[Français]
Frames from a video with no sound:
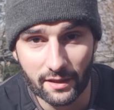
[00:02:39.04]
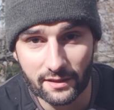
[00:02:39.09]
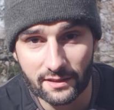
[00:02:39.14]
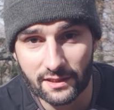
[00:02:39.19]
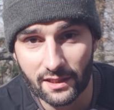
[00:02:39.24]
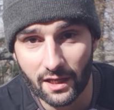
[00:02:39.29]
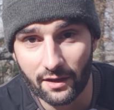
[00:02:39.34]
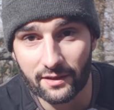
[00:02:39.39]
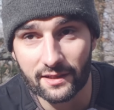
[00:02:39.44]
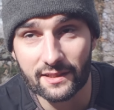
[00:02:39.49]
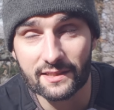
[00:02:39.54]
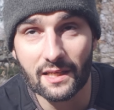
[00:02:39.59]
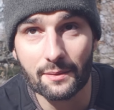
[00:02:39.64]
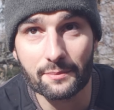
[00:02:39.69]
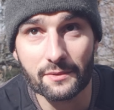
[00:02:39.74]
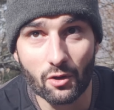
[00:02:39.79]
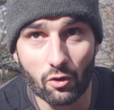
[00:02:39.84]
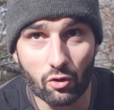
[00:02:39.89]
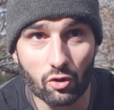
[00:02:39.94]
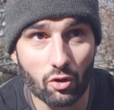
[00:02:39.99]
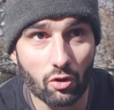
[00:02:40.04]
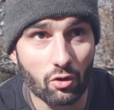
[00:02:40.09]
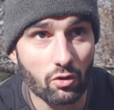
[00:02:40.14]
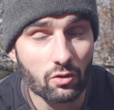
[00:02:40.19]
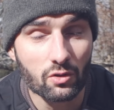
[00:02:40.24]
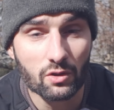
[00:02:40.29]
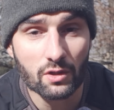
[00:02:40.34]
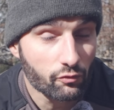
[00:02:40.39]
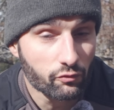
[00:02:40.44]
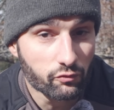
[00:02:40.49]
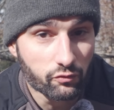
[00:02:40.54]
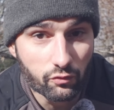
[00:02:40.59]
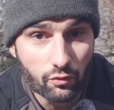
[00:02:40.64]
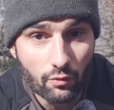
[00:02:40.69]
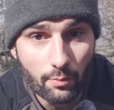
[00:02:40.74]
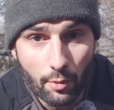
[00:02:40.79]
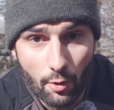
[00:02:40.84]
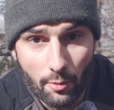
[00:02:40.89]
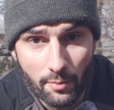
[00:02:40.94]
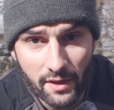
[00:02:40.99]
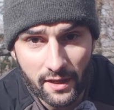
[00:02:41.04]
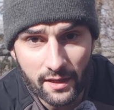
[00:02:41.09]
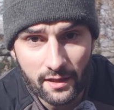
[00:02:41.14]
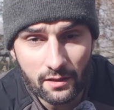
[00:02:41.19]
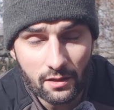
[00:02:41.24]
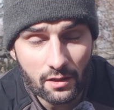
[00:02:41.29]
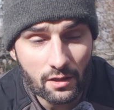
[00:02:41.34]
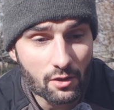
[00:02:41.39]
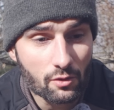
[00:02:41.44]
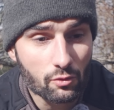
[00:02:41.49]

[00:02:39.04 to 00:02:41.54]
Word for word: partir avec des amis en camp, vous vous paumez